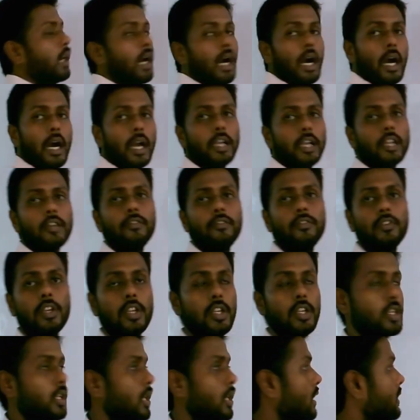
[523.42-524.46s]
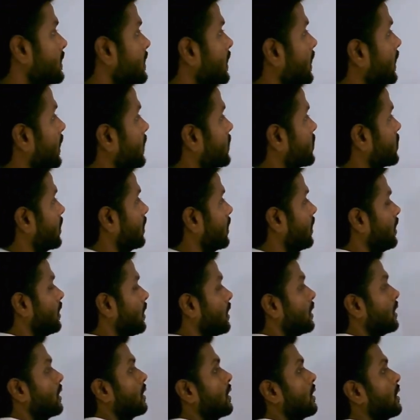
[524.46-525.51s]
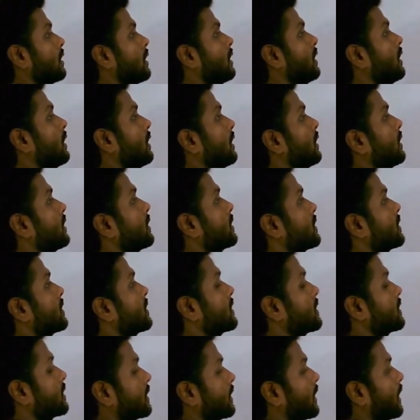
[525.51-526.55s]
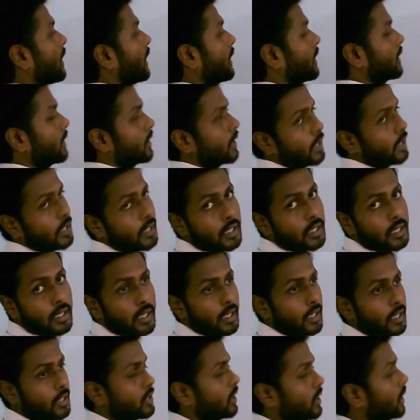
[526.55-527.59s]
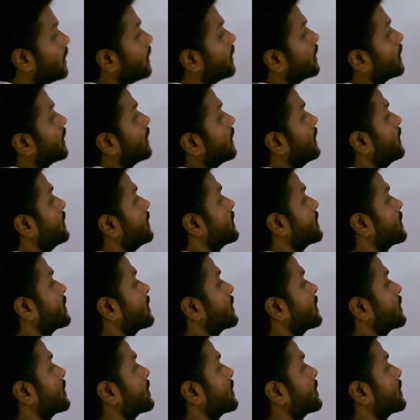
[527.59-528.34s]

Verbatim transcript: आर्टिफिशियल artificial selection सेलेक्टिंग एजेंट इज